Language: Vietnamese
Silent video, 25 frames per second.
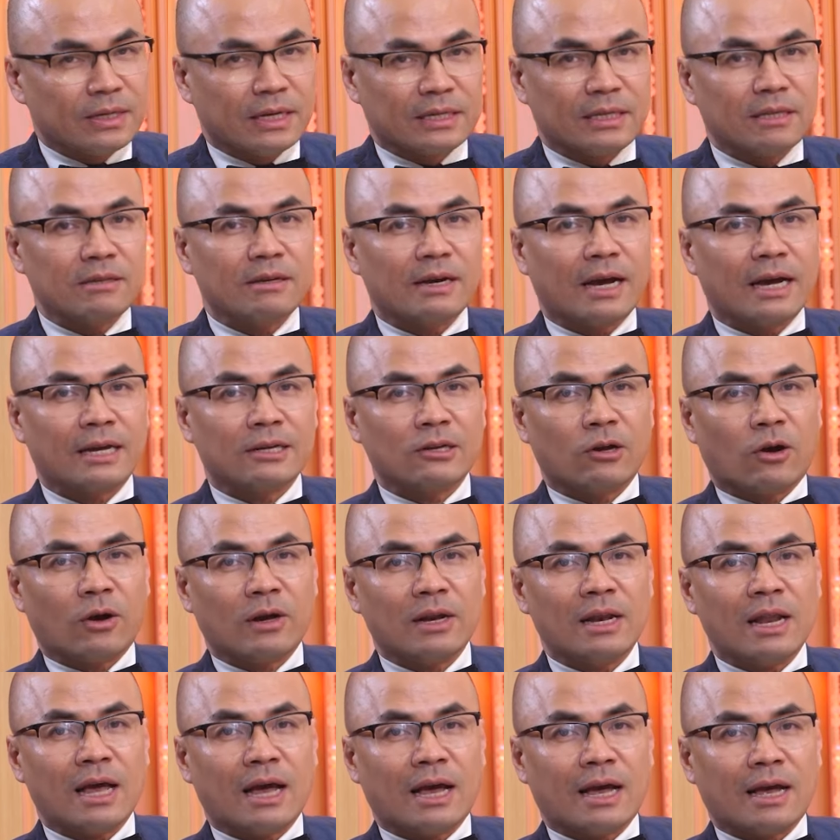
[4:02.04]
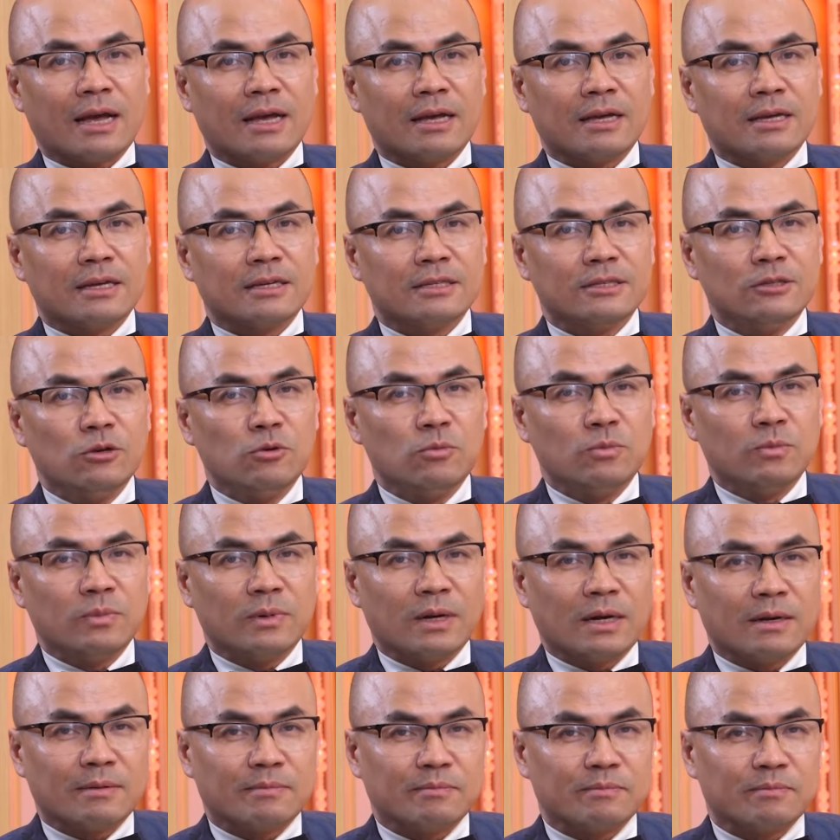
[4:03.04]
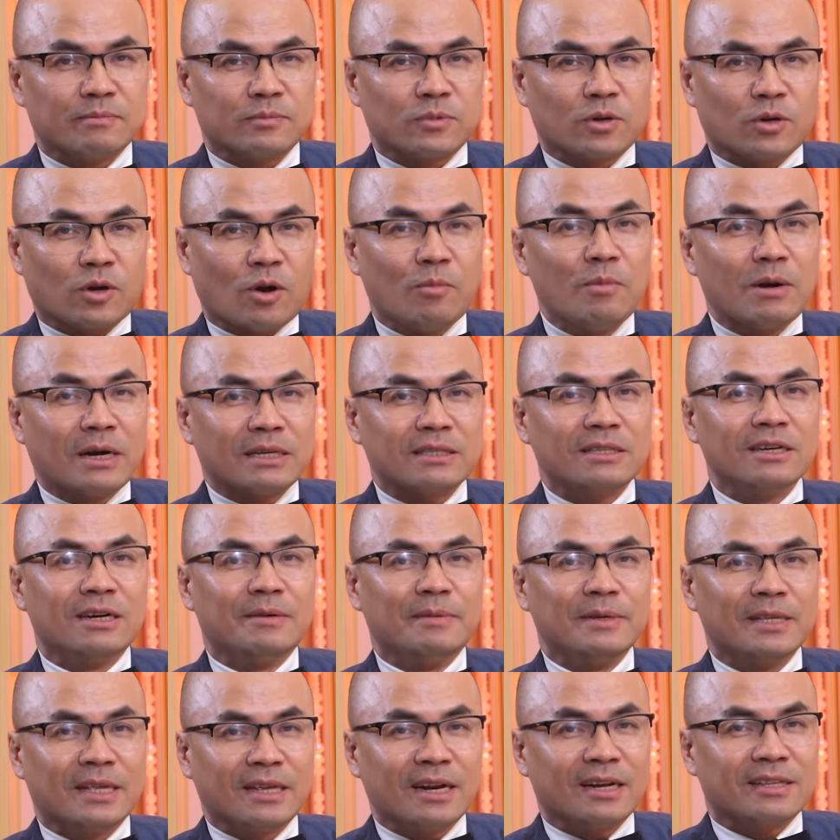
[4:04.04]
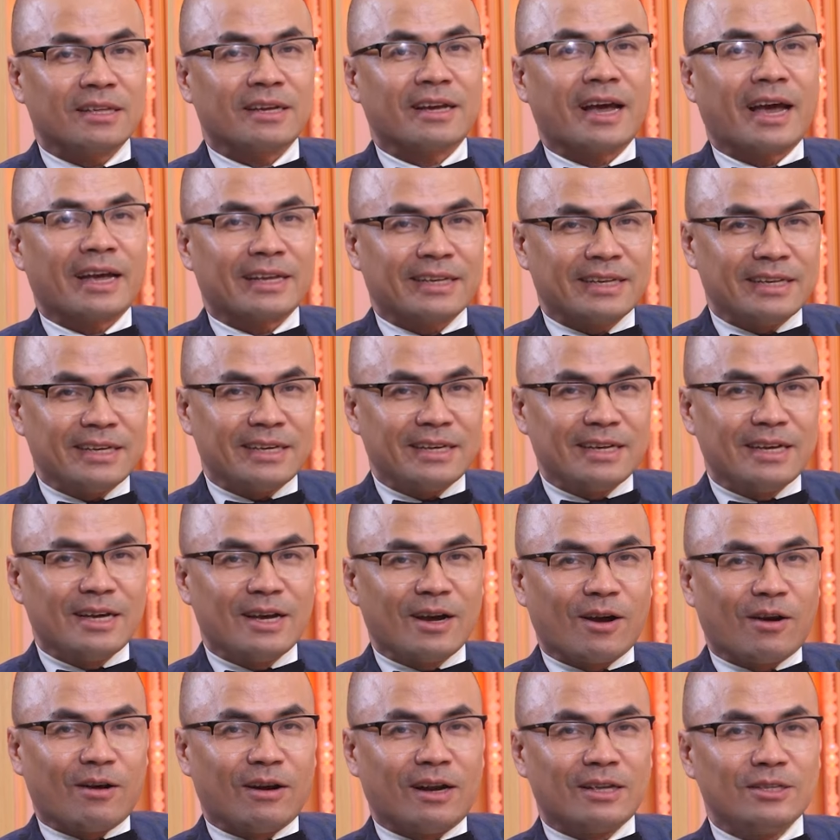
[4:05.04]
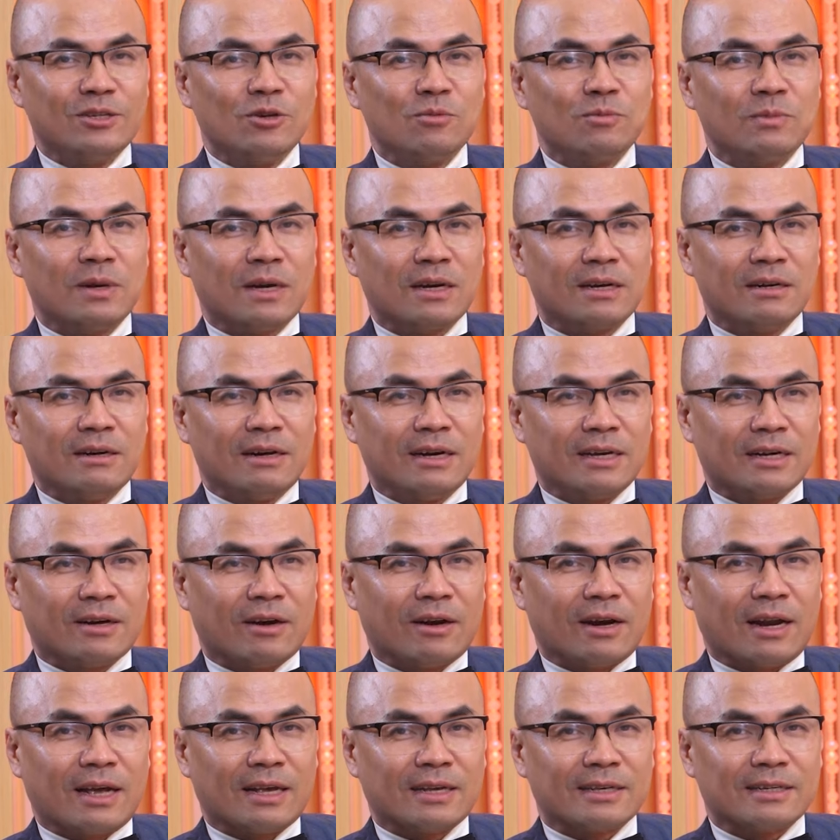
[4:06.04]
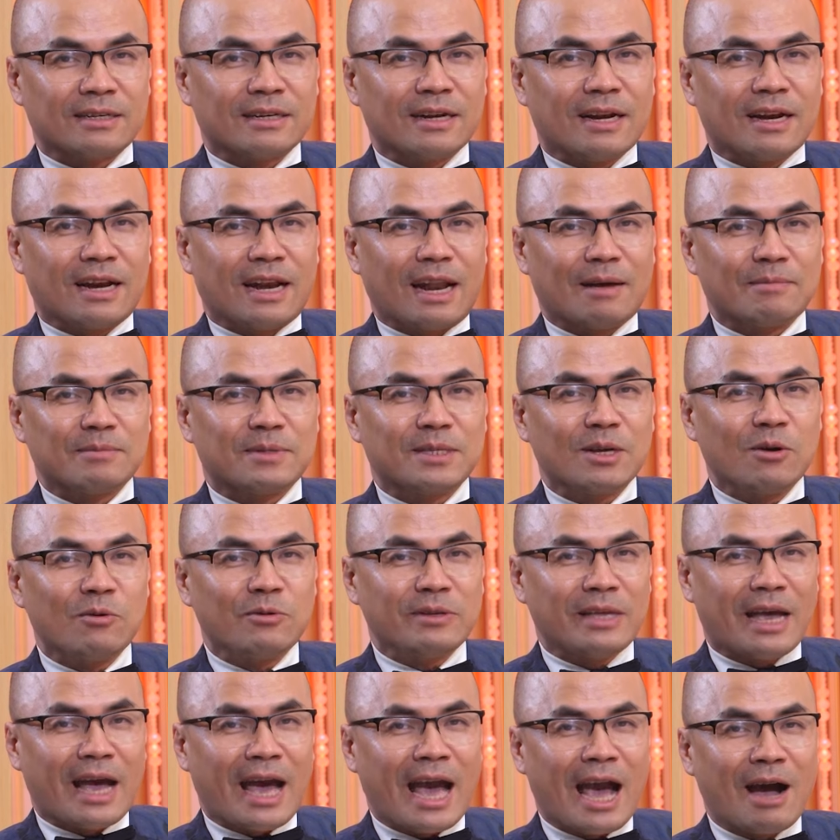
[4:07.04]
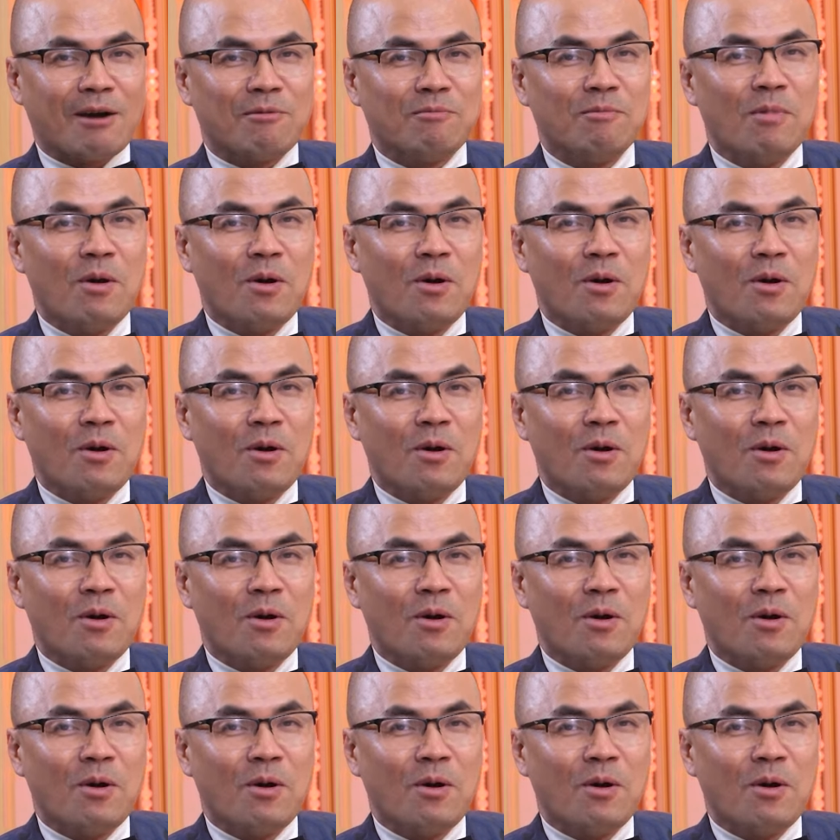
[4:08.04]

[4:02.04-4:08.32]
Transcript: người ta thường hay nói là nhung à, có một cái từ bây giờ rất là thịnh hành ấy gọi là nhung là người gọi là làm dâu nhà hào